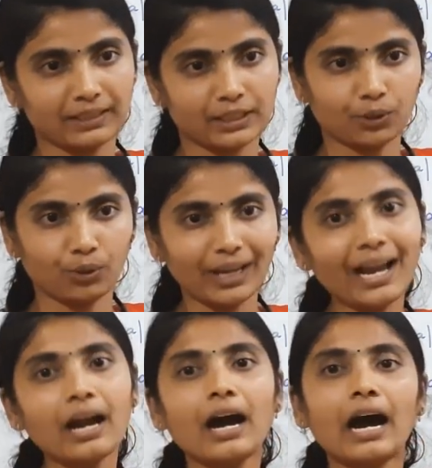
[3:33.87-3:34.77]
ப்ரெஷரோட
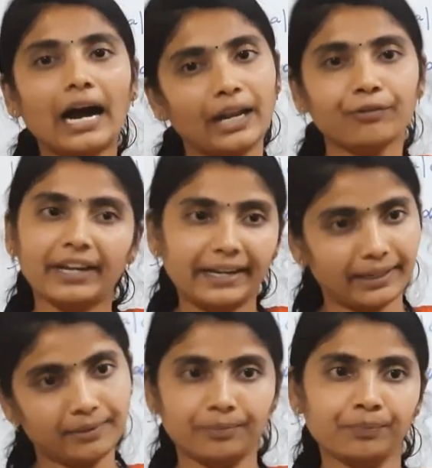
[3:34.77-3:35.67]
அளவு என்ன
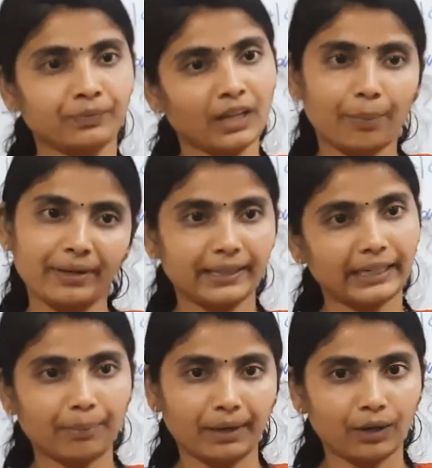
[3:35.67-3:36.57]
அப்படின்றது
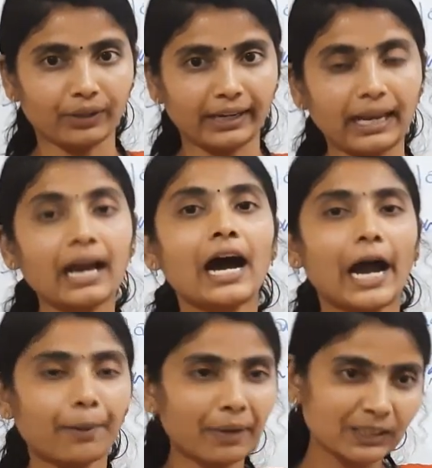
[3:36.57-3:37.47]
கேட்பாங்க ஓகேங்களா
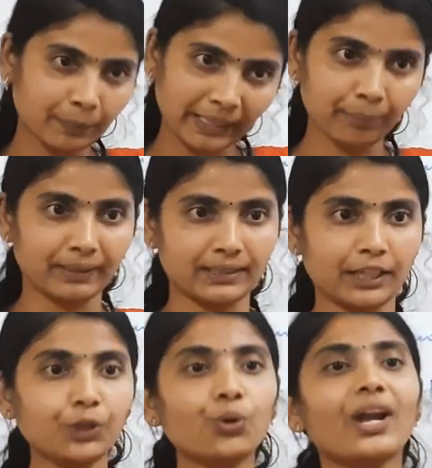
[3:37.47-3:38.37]
அட்மாஸ்பிரிக்
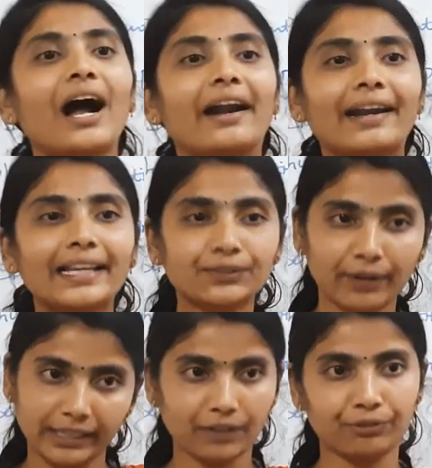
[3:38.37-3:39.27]
ப்ரெஷர் இன்னொன்று அனலைஸ்
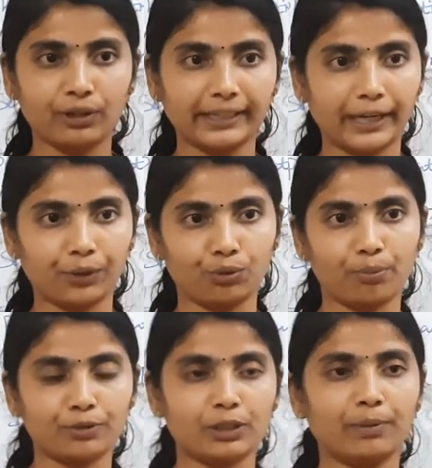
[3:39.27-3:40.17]
பாயிண்ட் ஆஃப் வியூவில் கேட்கணும்
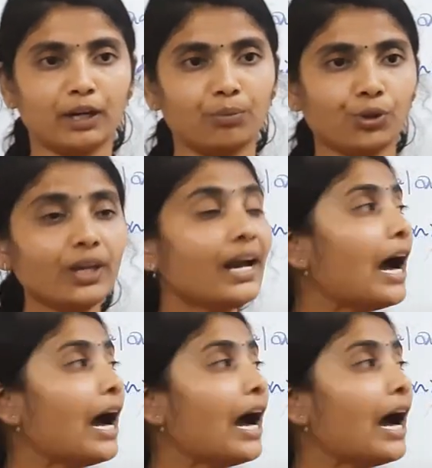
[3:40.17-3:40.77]
அப்படின்னு சொல்லி பார்க்கும்போது